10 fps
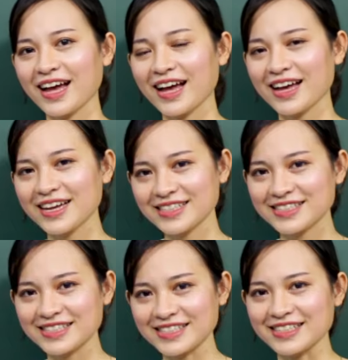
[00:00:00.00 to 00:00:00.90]

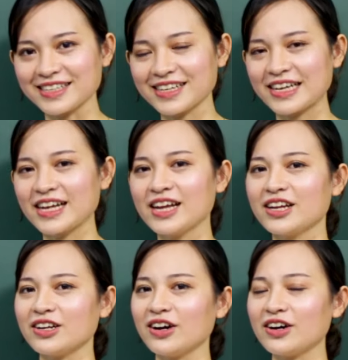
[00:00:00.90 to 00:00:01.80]
Hashi.
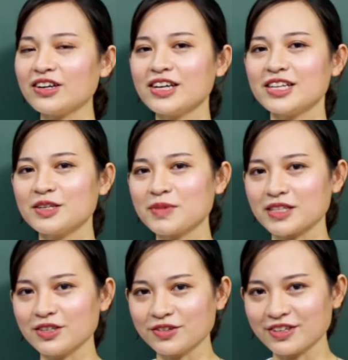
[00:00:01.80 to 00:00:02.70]
Đó, nhưng mà
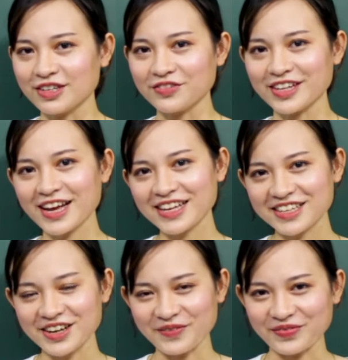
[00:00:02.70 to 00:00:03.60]
nhiều người vẫn hay
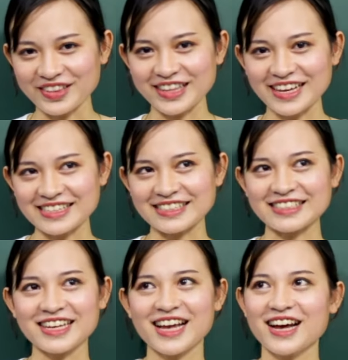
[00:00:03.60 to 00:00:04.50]
nhầm thành
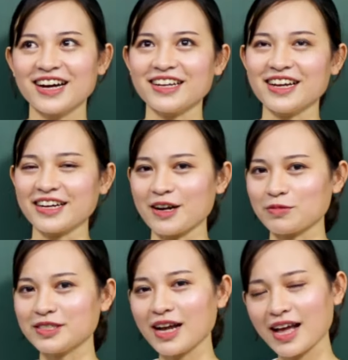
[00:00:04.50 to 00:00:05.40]
là đọc
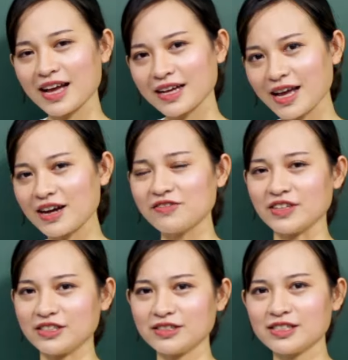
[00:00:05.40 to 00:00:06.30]
chữ ha cao và
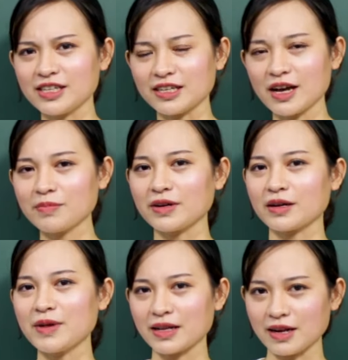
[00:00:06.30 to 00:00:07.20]
chữ xì thấp, là
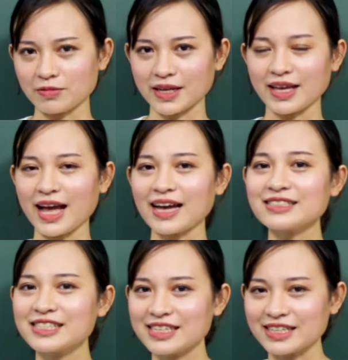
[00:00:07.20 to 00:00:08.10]
các bạn đọc thành há
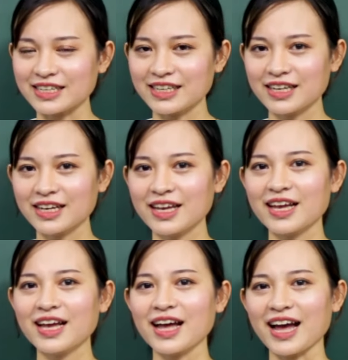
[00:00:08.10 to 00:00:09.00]
xì.
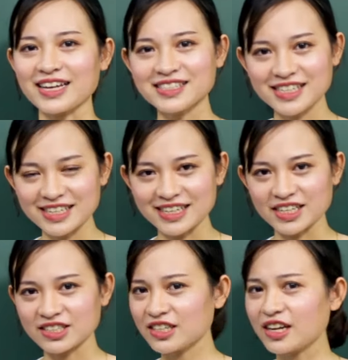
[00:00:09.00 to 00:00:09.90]
Há xì,
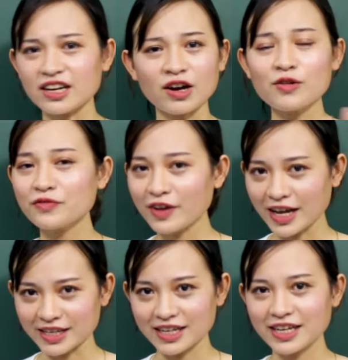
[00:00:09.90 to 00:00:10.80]
được chưa? Là không
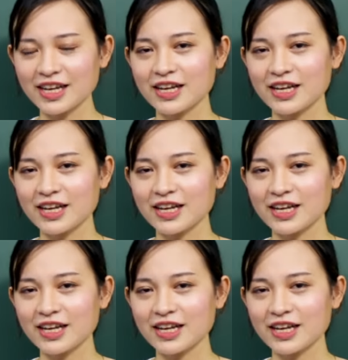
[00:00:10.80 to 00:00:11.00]
phải nhé.